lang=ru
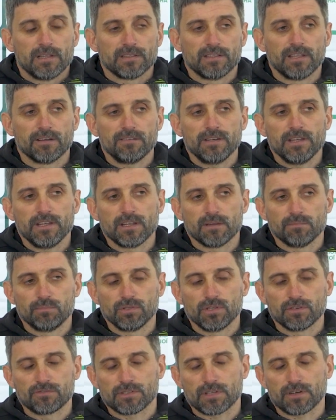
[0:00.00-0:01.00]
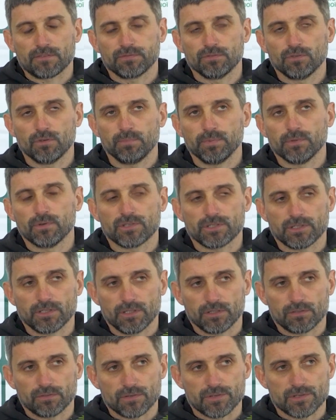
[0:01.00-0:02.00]
давление будет в штрафной
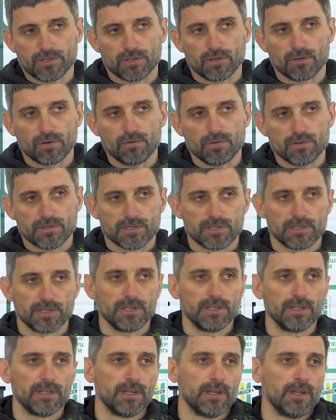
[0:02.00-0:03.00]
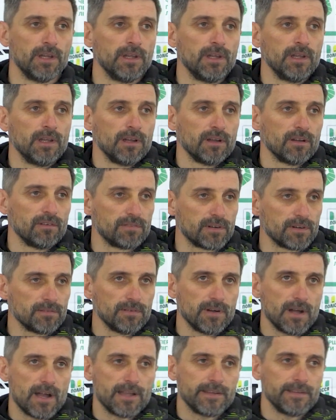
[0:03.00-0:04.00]
площади, то есть кроссы,
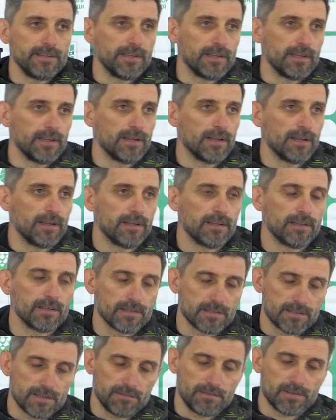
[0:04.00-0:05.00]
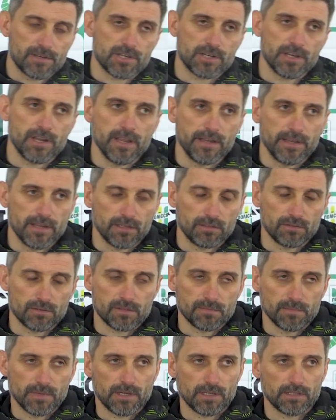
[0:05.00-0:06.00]
врывания, завершения, то
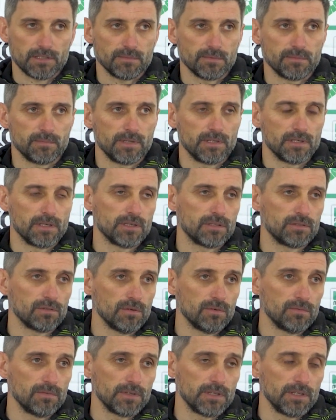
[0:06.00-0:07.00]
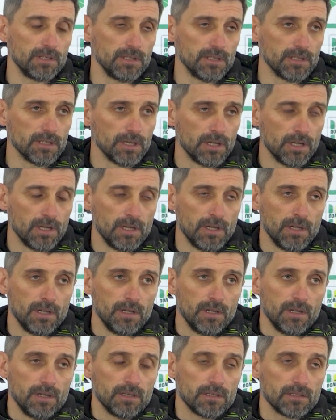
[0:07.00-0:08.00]
есть мы к этому были готовы. И
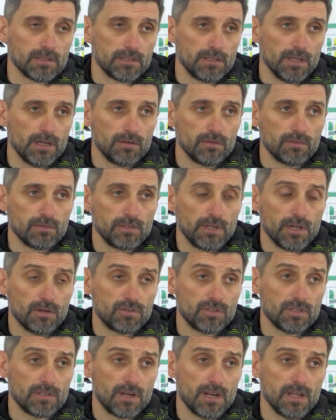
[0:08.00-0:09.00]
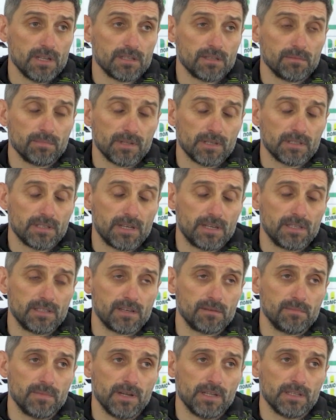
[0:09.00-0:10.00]
да, я очень рад и благодарен
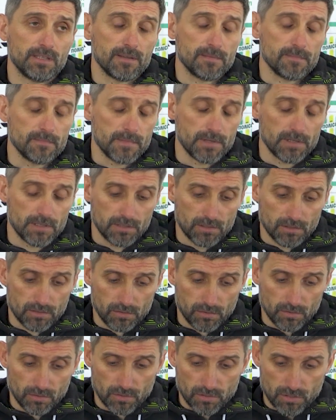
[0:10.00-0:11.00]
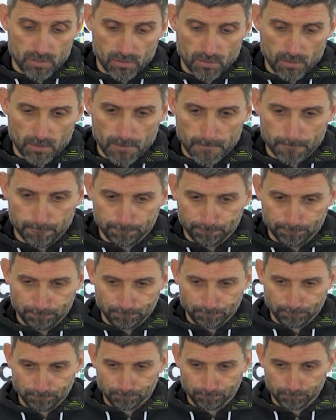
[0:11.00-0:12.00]
ребятам, то, что
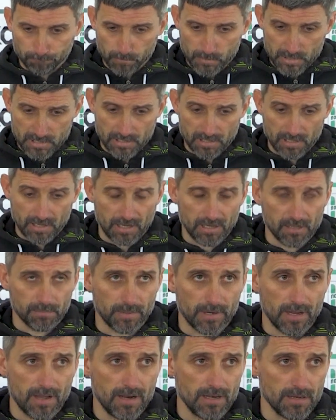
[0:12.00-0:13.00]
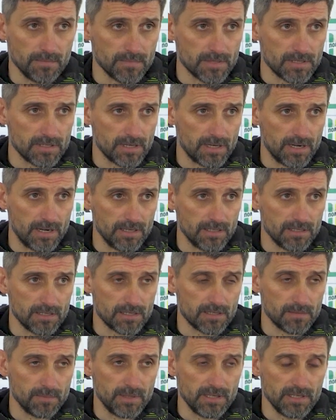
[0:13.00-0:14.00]
мы сыграли правильно, мы сыграли
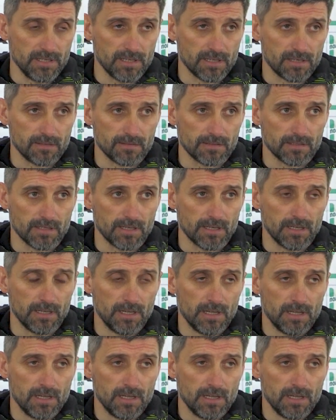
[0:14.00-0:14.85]
дисциплинированно,